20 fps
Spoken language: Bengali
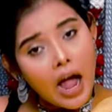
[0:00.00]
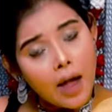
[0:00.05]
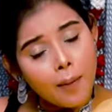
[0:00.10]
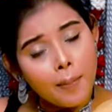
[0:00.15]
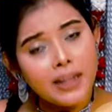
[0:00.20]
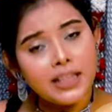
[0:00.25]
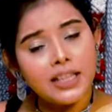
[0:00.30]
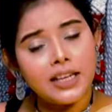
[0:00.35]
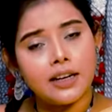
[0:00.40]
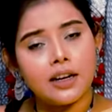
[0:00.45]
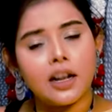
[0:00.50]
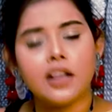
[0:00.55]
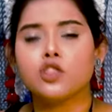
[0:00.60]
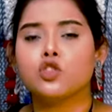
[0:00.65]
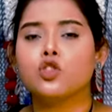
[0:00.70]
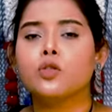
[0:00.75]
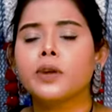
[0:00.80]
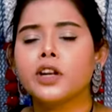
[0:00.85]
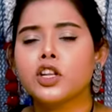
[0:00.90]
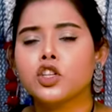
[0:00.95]
আমাদের
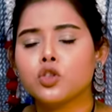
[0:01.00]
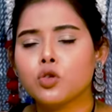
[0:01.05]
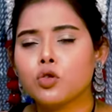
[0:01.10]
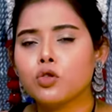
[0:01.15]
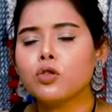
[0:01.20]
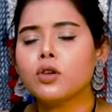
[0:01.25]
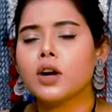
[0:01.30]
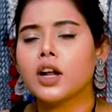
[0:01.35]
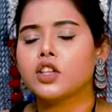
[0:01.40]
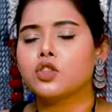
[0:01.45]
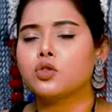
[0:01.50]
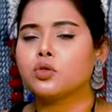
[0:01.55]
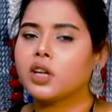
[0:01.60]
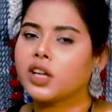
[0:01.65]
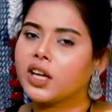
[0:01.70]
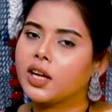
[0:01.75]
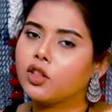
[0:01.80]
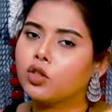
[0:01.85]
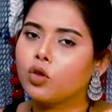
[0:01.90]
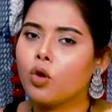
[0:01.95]
রাজ্য মানে ছোট
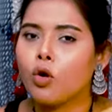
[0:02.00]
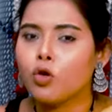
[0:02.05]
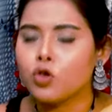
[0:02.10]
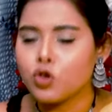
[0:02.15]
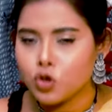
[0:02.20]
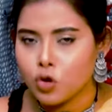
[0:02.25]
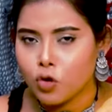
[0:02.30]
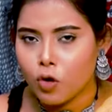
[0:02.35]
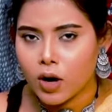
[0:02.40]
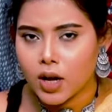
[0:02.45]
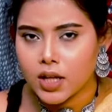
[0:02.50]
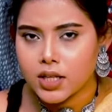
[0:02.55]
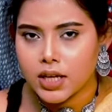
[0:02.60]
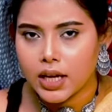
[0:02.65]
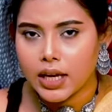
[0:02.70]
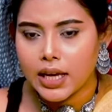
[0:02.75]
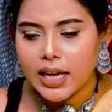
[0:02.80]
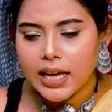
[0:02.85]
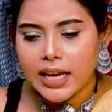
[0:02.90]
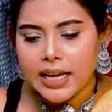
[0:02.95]
রাজ্যটাকে ধ্বংস করা যায়